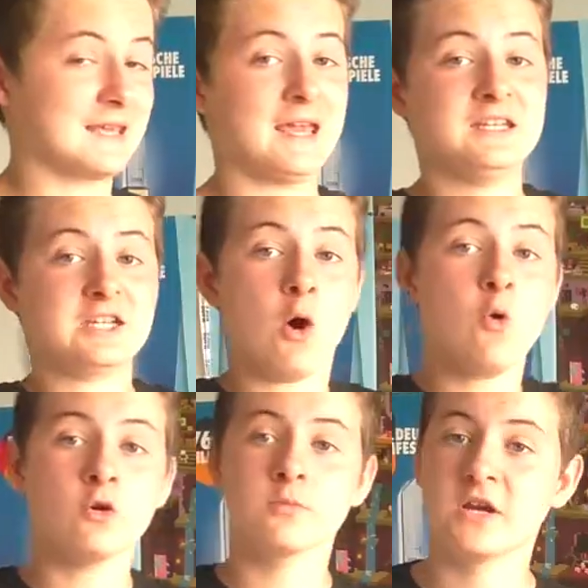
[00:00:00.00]
Kenne ich
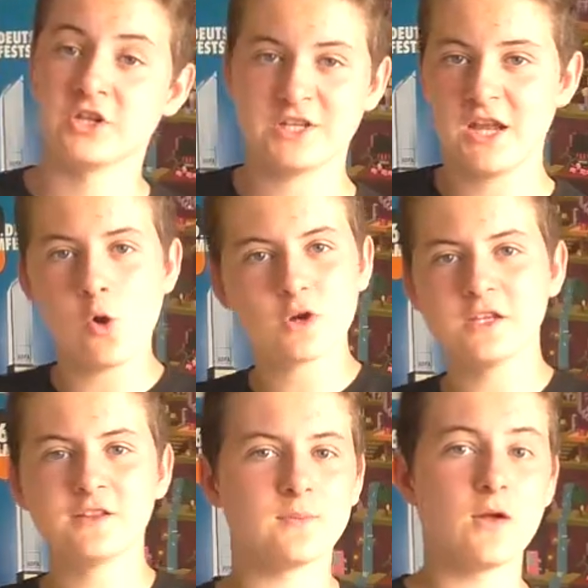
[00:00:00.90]
auch immer. Ich stehe auch
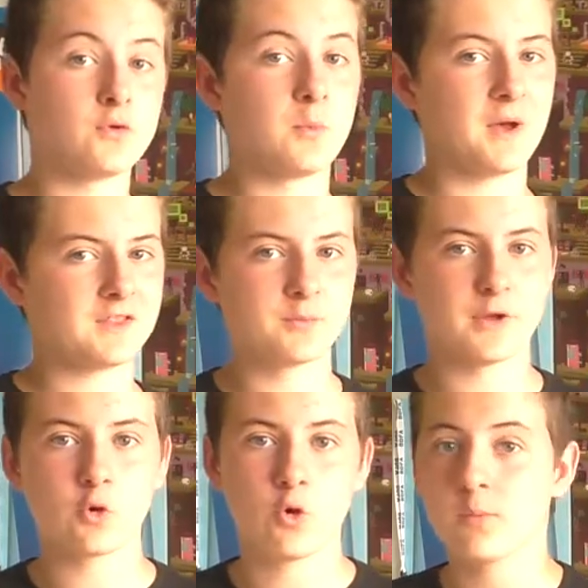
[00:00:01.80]
jedes Mal vor einem
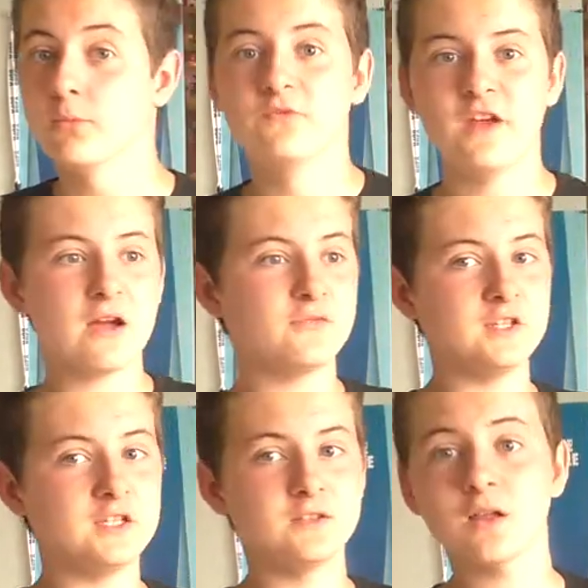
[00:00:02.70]
Basketballkorb und werfe
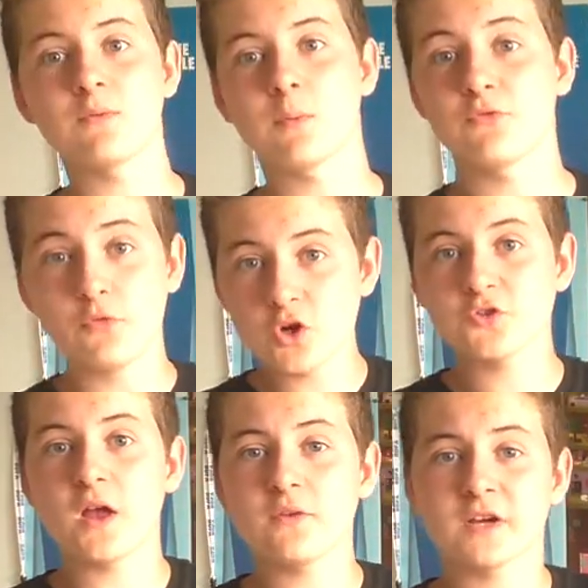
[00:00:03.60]
ihn, aber bevor Bevor ich
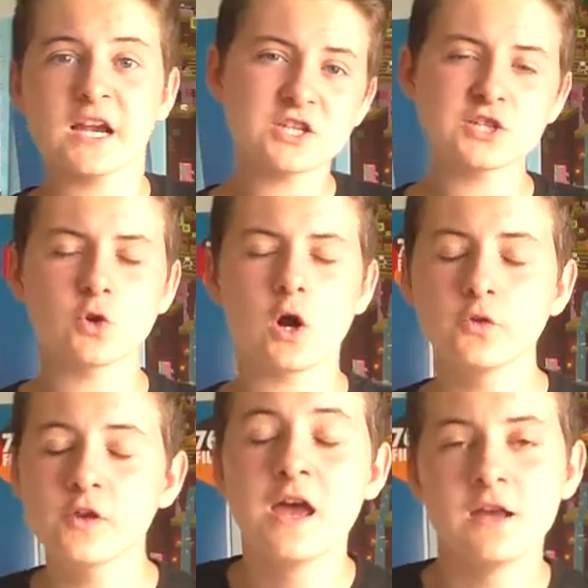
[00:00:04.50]
werfe, rechne ich noch
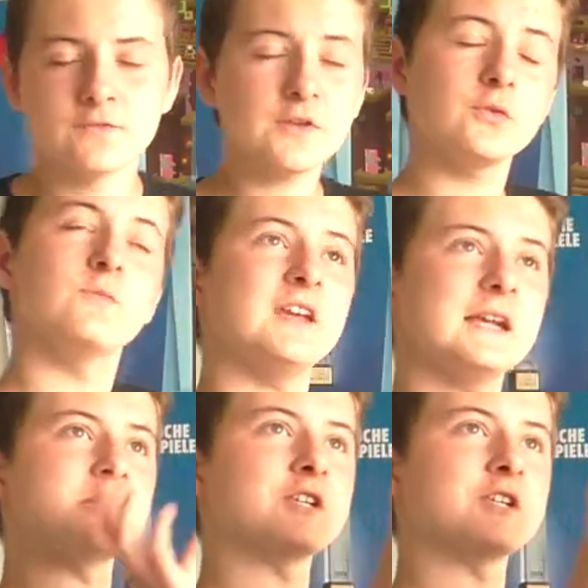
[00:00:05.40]
aus, in was für einem Winkel